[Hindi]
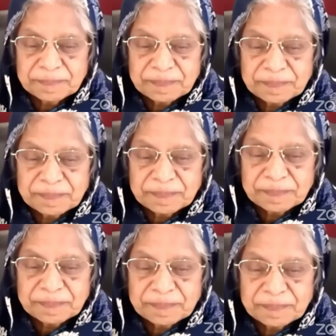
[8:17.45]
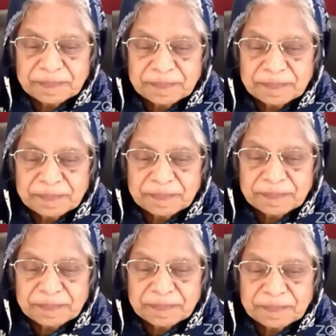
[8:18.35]
और जो भूमि है वो
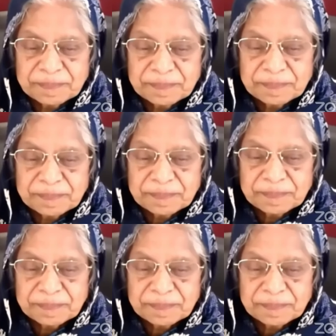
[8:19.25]
संसार है